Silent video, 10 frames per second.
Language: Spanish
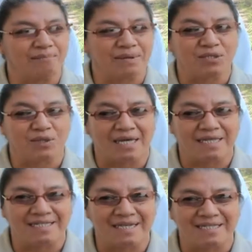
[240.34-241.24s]
la persona
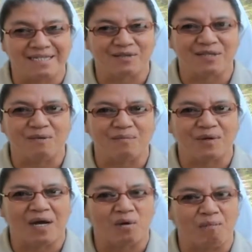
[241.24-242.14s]
del sacerdote
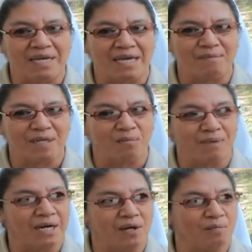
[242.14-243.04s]
como un acompañamiento
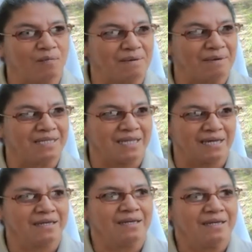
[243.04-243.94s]
para
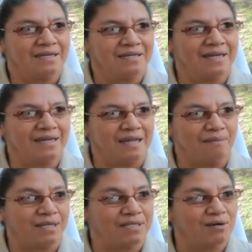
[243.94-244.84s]
complementar
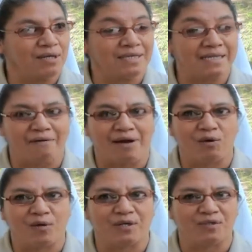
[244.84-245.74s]
directamente el
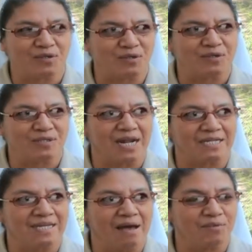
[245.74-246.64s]
trabajo que nosotros
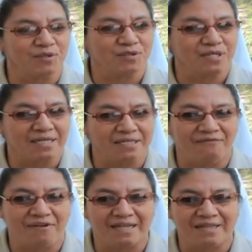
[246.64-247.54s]
realizamos.
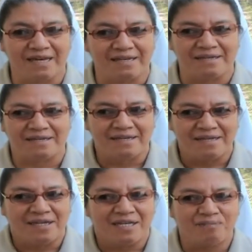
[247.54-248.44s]
Hace falta y
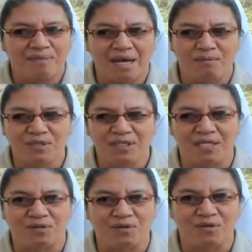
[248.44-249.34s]
esperamos
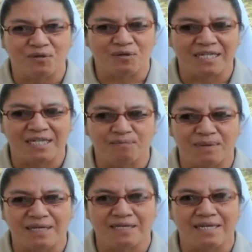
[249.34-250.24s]
que todo con esta
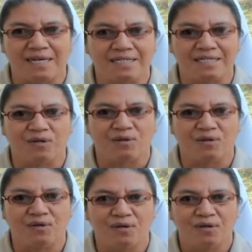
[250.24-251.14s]
experiencia del
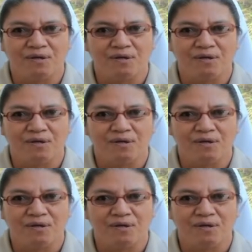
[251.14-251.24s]
sínodo